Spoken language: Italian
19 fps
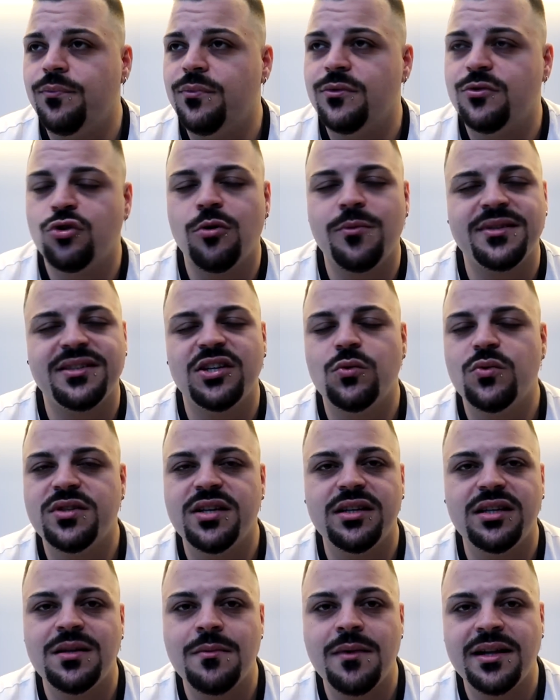Sono passate due
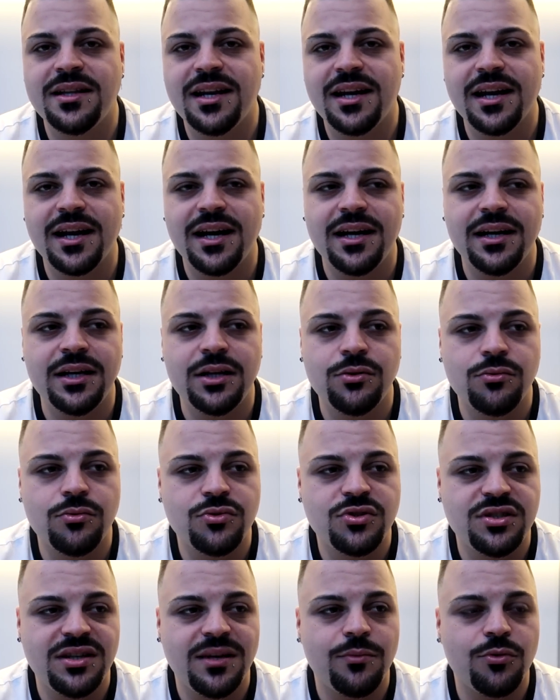settimane, raga, e non
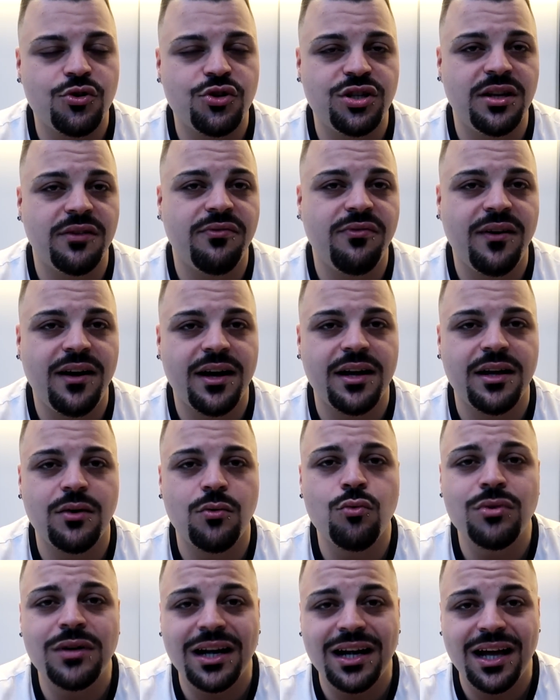siamo riusciti a fare
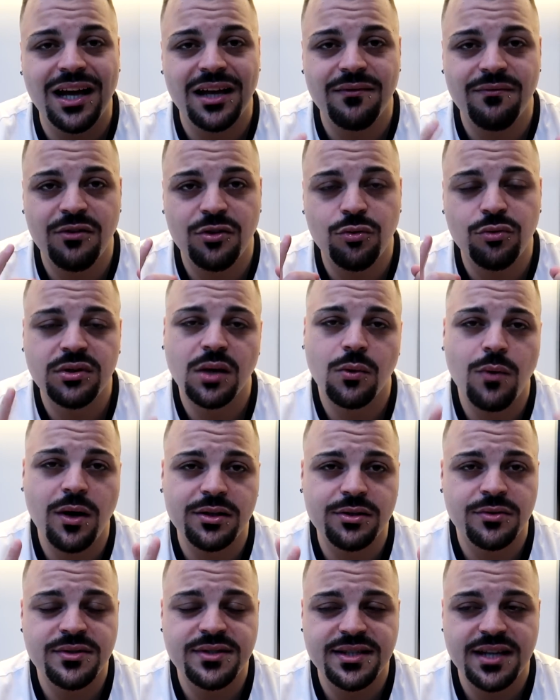una live tutte e
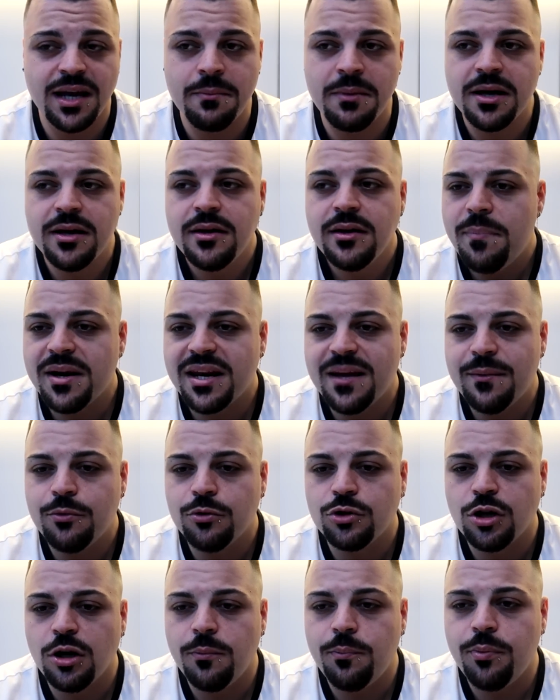quattro insieme. Perché
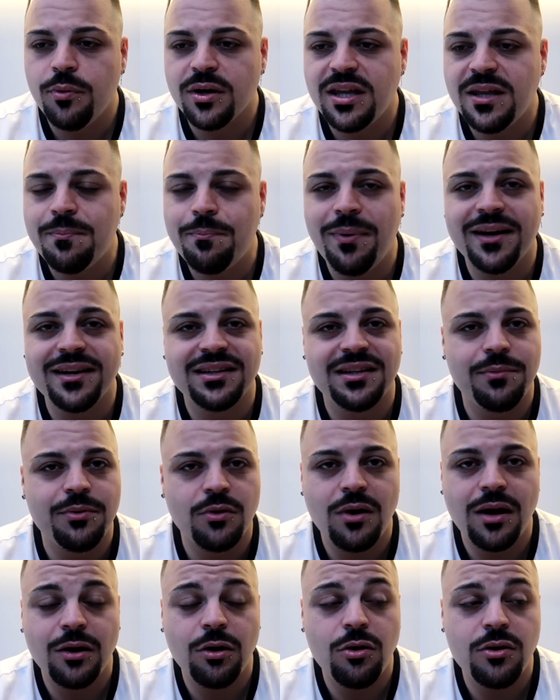purtroppo chi parte per
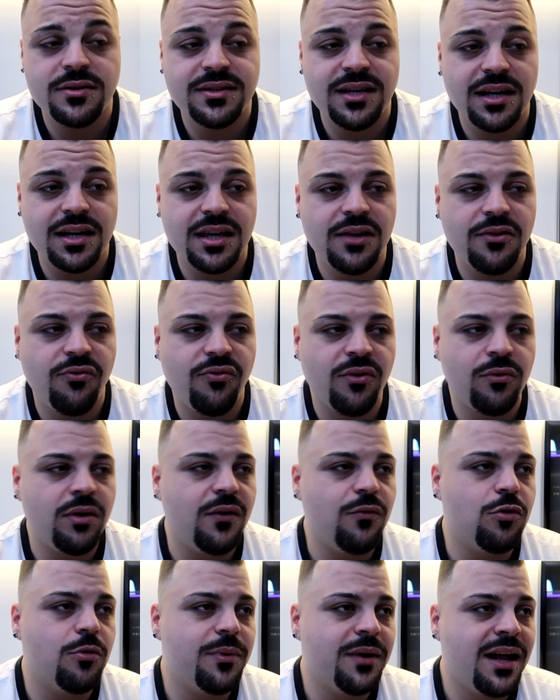una cosa, chi fa un
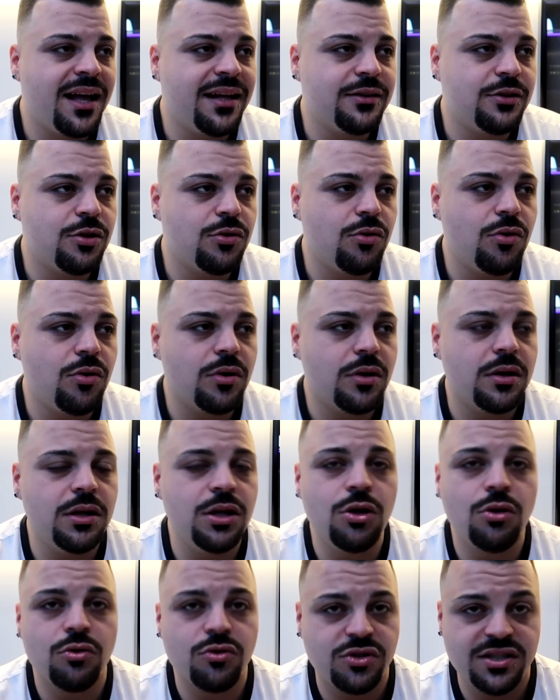lavoro per un altro,
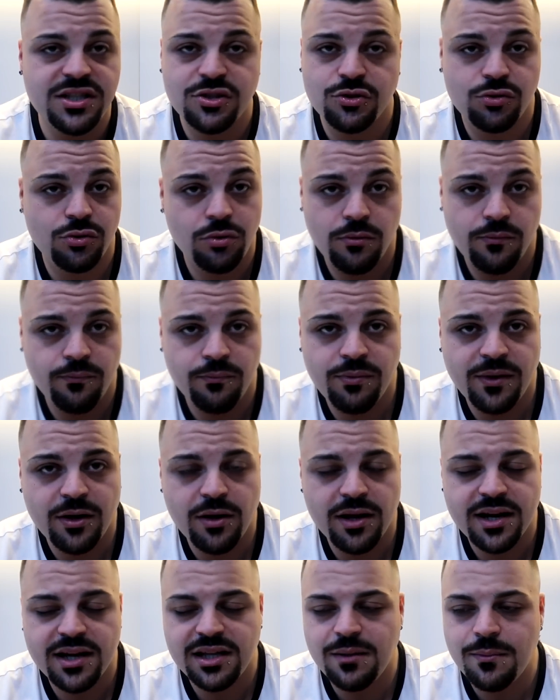io lo stesso parlo
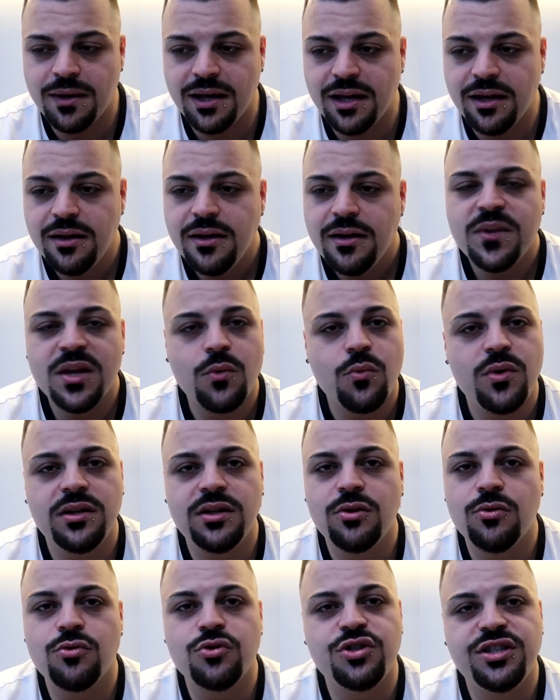anche di me, e quindi
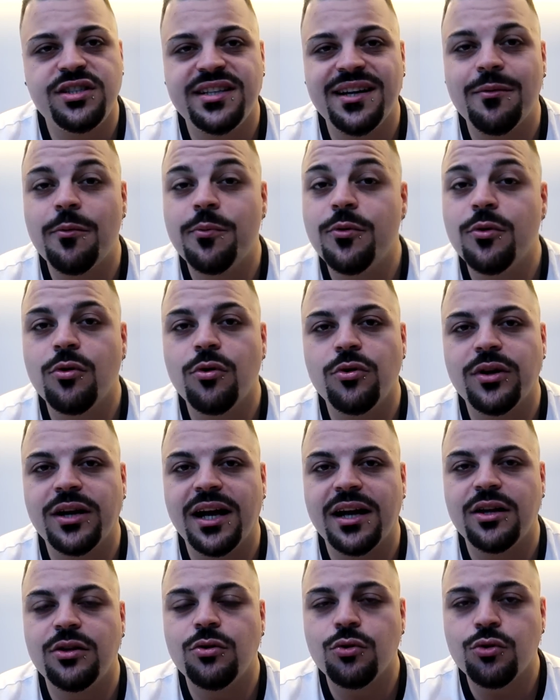non ci siamo più con gli
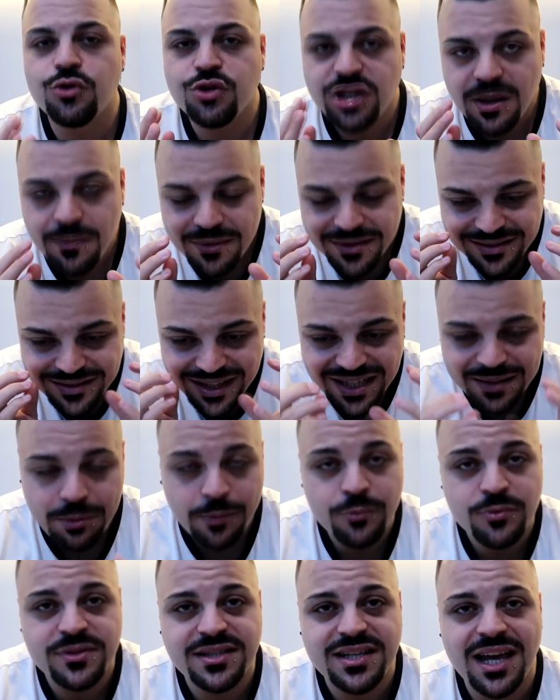orari, non riusciamo a stare
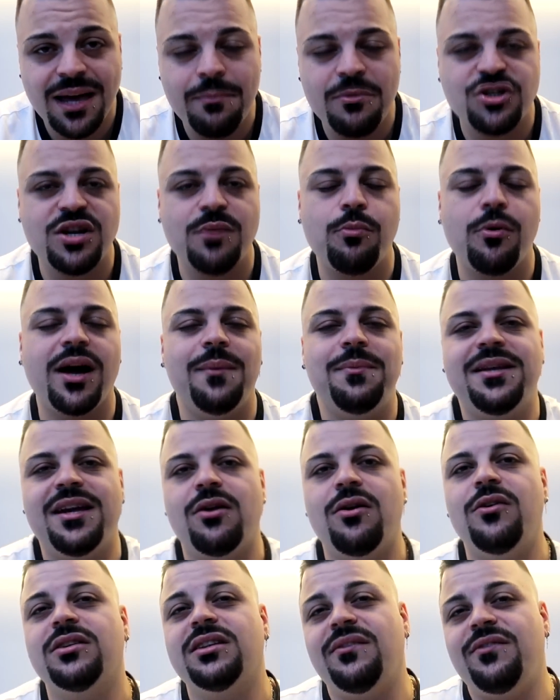proprio insieme. Cioè, può capitare
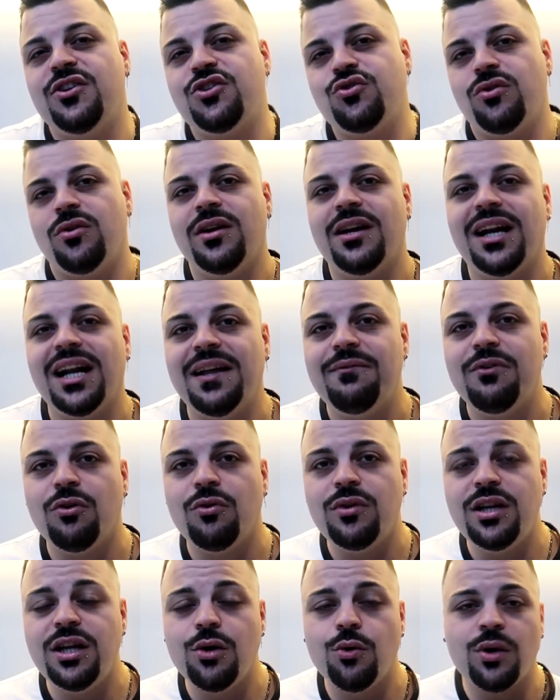una volta faccio una live
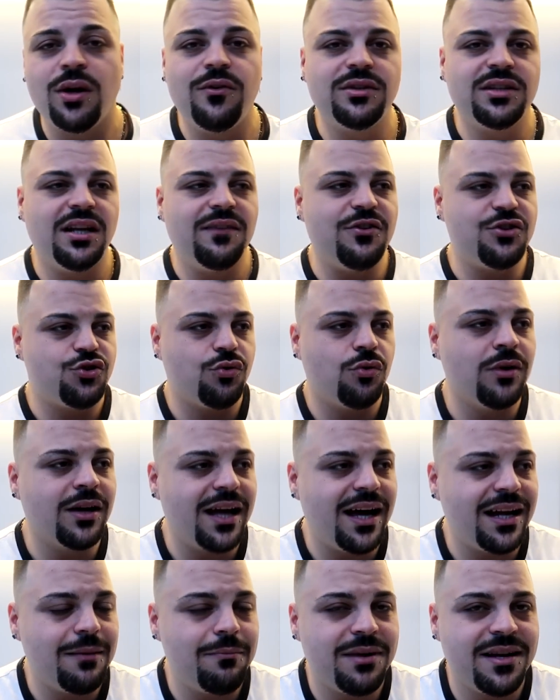con Nico, una volta la faccio con
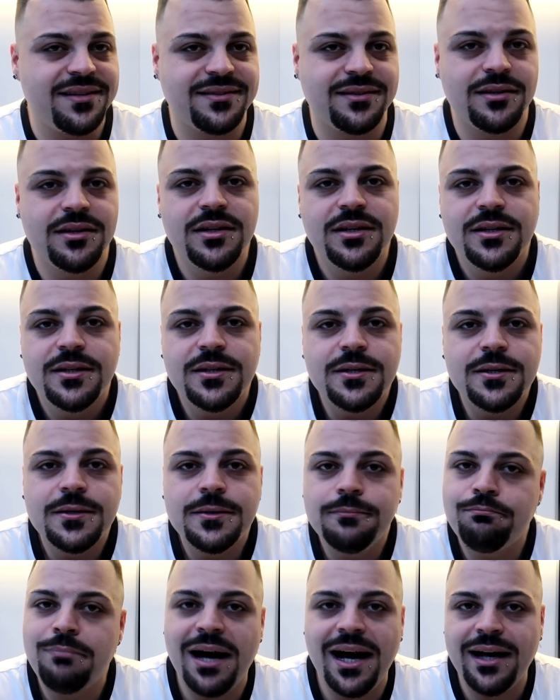Calabres,
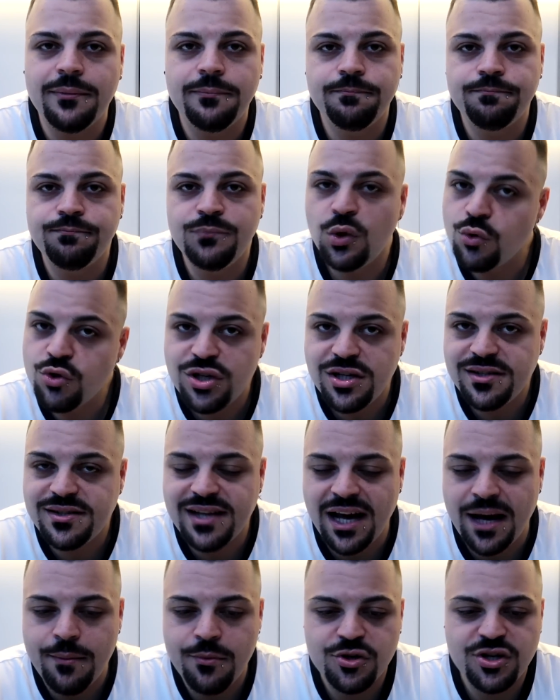ma non ci
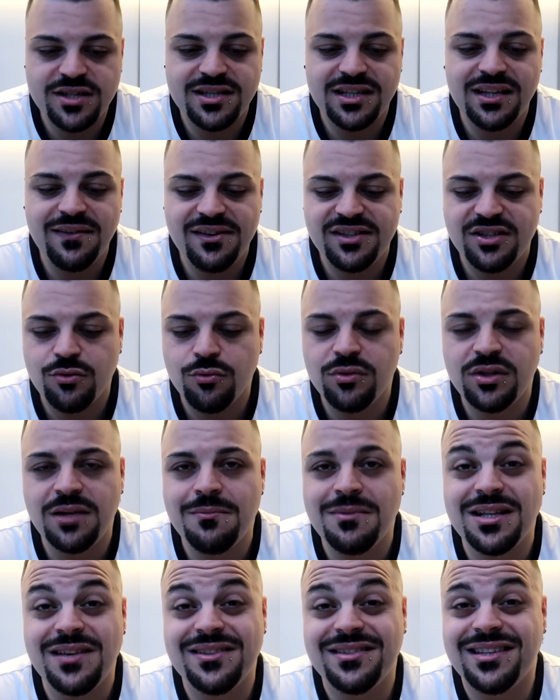siamo. Cioè, se deve essere un team,
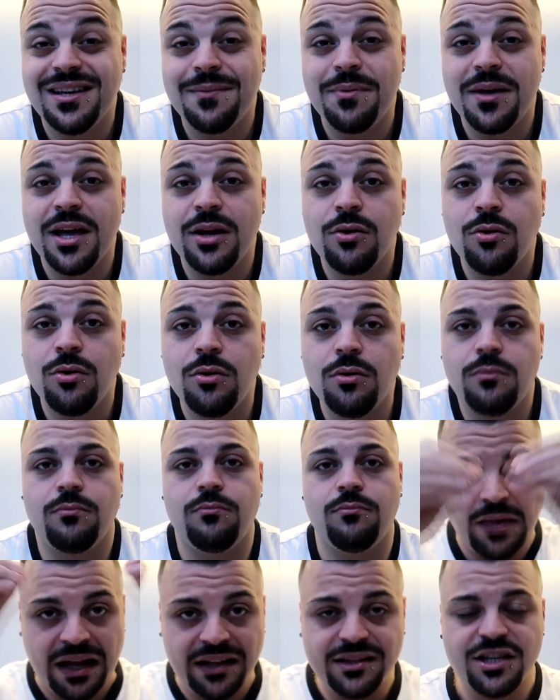deve essere pieno
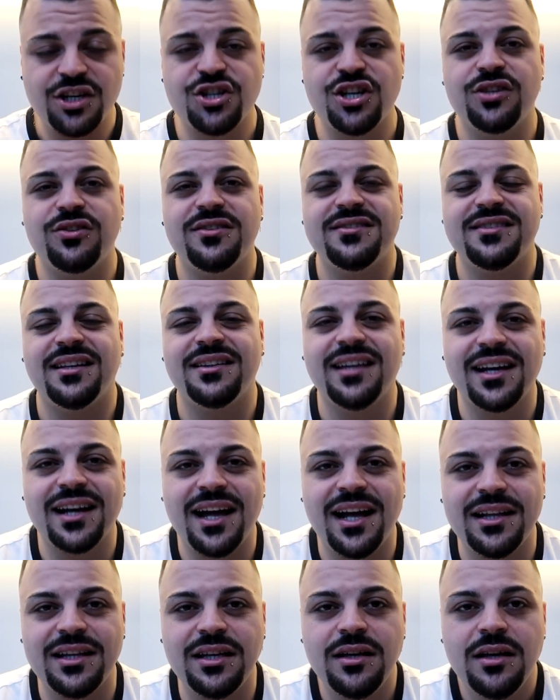a 360
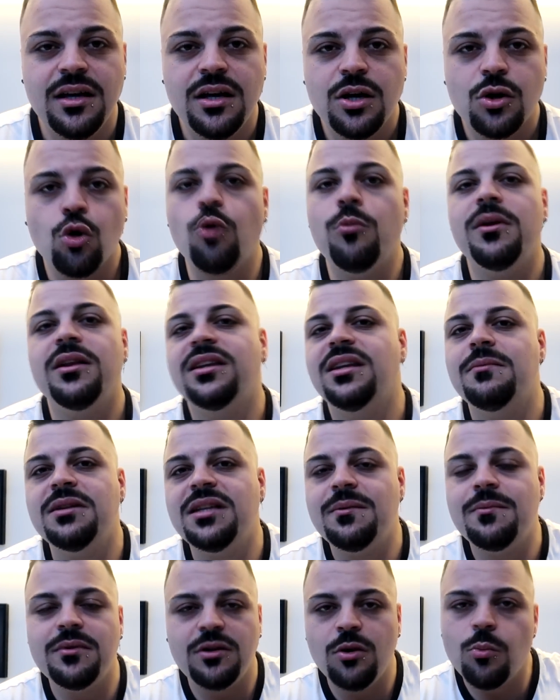gradi come il team
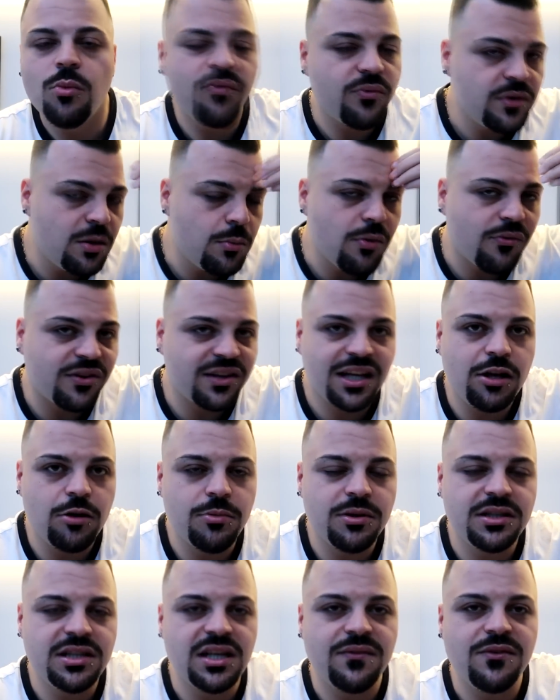di, di, di mio fratello
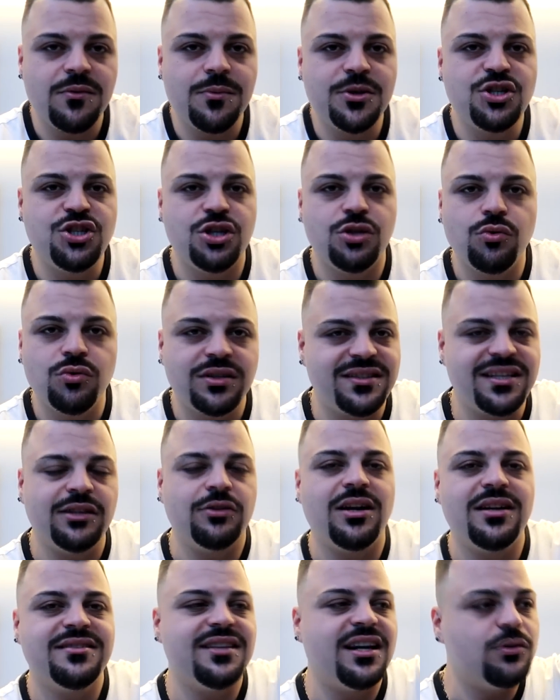per dirvi VG stanno
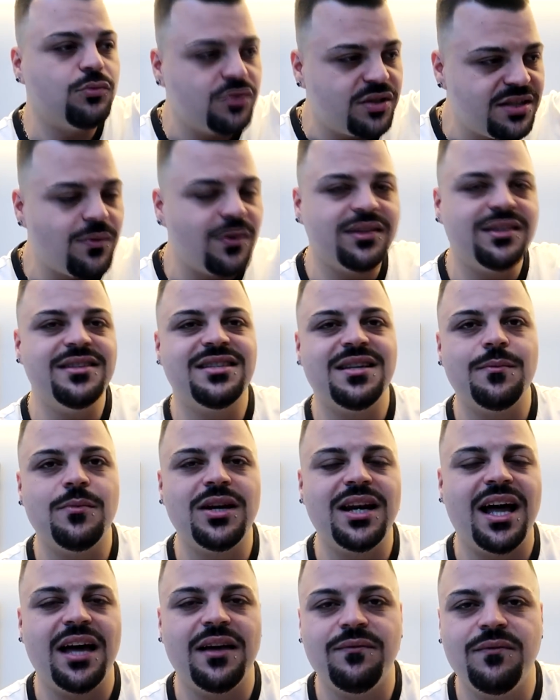la sera tutti quanti insieme
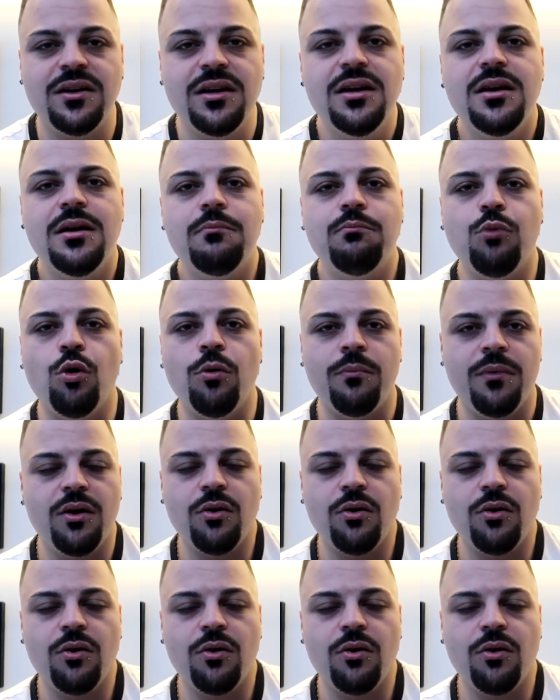a live boom